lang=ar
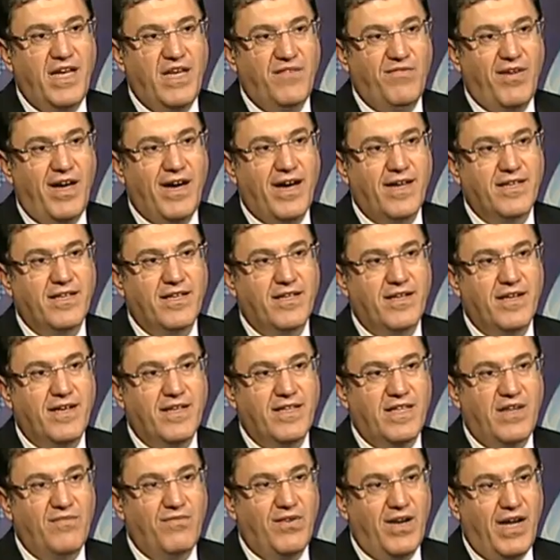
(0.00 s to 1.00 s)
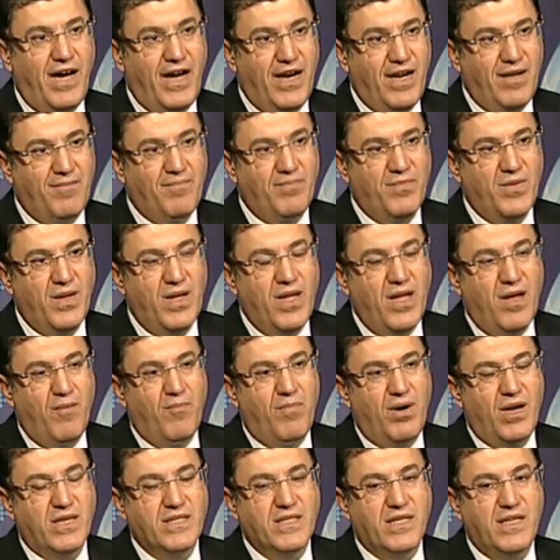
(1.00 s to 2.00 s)
في حاجات كتير جدا في العالم صحيح صحيح
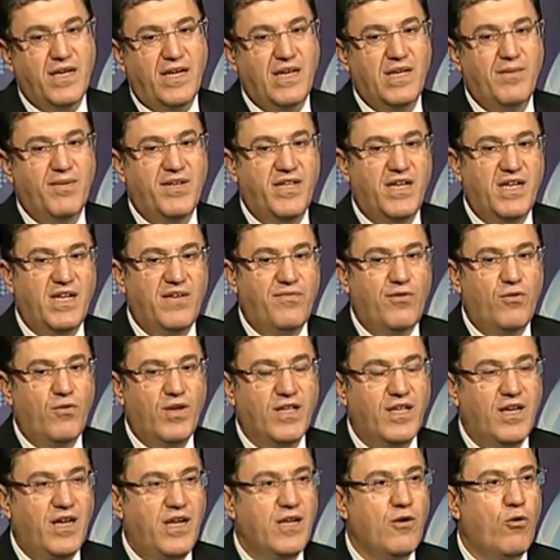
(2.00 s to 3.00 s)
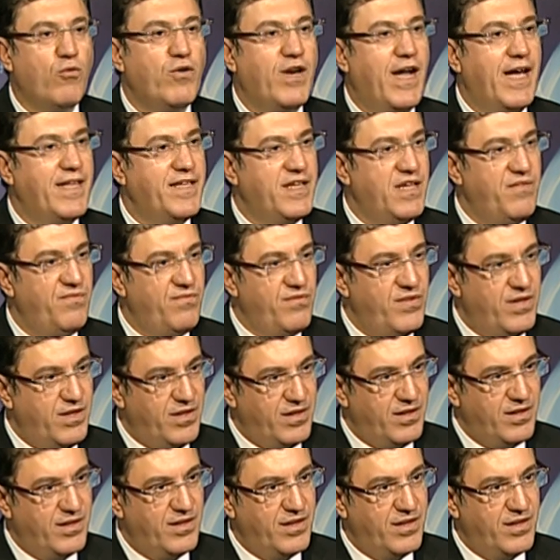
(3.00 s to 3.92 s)
بلس ان احنا بدانا في الوقت اللي احنا كنا قادرين فيه